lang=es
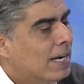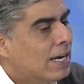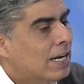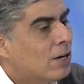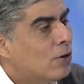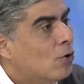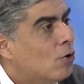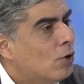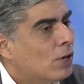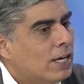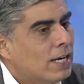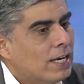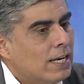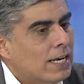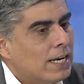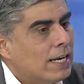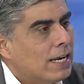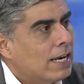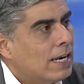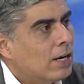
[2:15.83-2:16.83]
y, no,
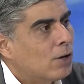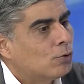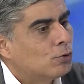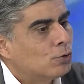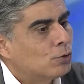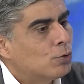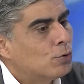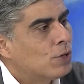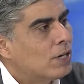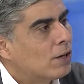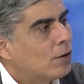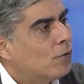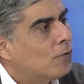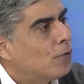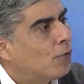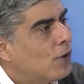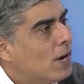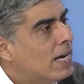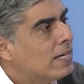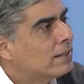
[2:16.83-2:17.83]
y, construye
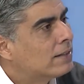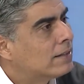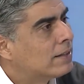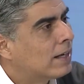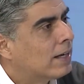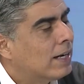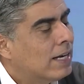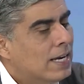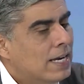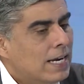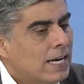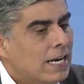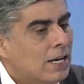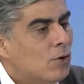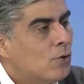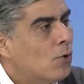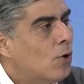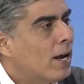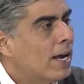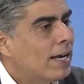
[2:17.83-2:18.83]
confianza. Y
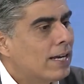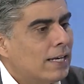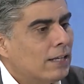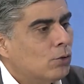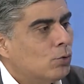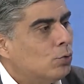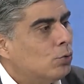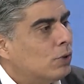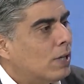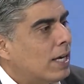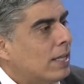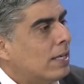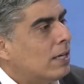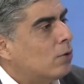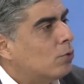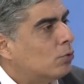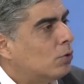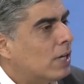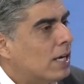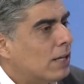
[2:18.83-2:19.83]
no es que tú estás
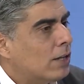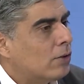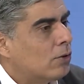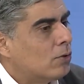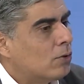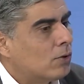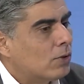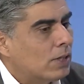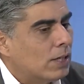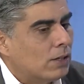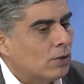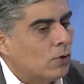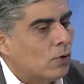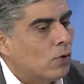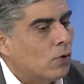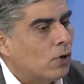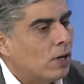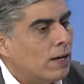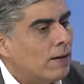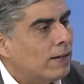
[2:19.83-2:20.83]
discutiendo que
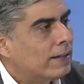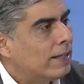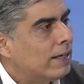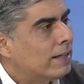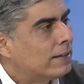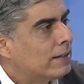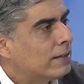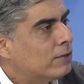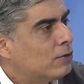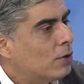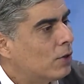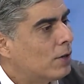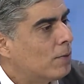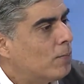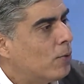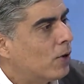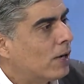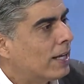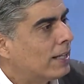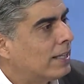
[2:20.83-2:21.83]
no levanten las
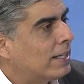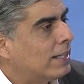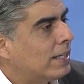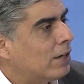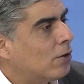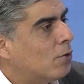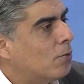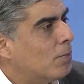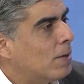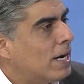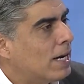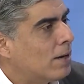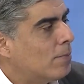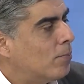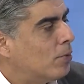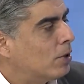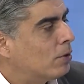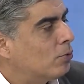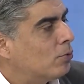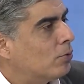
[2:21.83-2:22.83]
sanciones porque a ti te conviene,
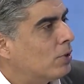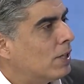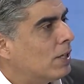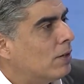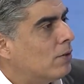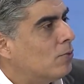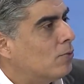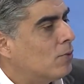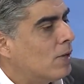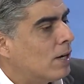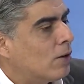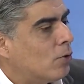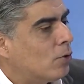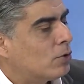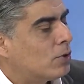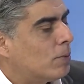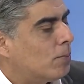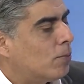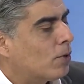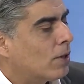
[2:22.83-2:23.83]
porque tú tienes una
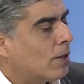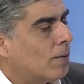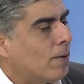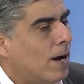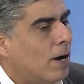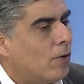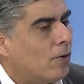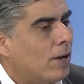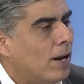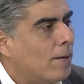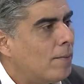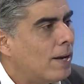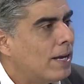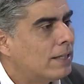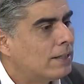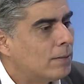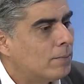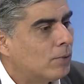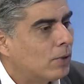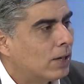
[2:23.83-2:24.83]
cosa por debajo de la
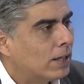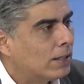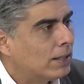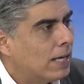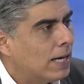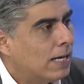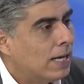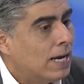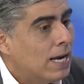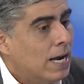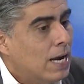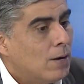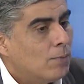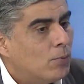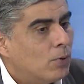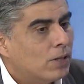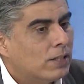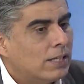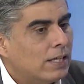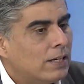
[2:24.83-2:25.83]
mesa, porque tal,
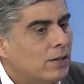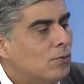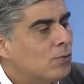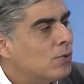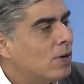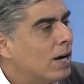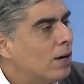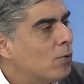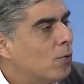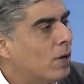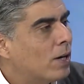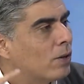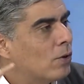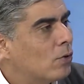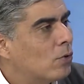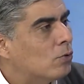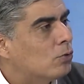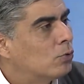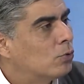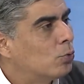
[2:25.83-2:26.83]
porque tienes un
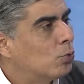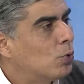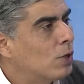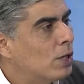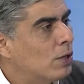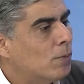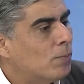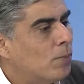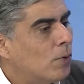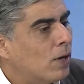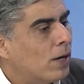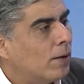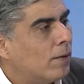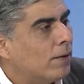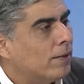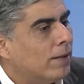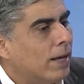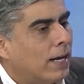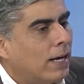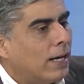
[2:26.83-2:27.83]
acuerdo construido, porque
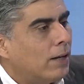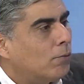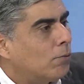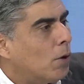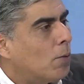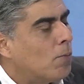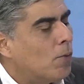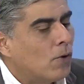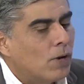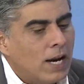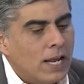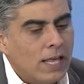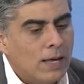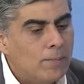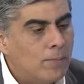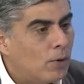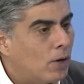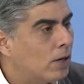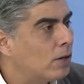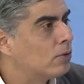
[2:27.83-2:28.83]
vendes
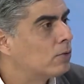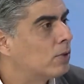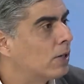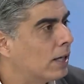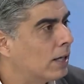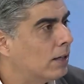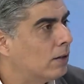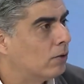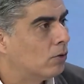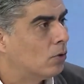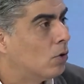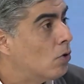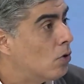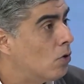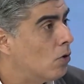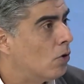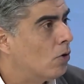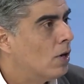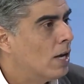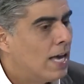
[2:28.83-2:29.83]
criptomonedas, porque no sé qué.
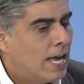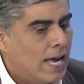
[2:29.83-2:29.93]
No,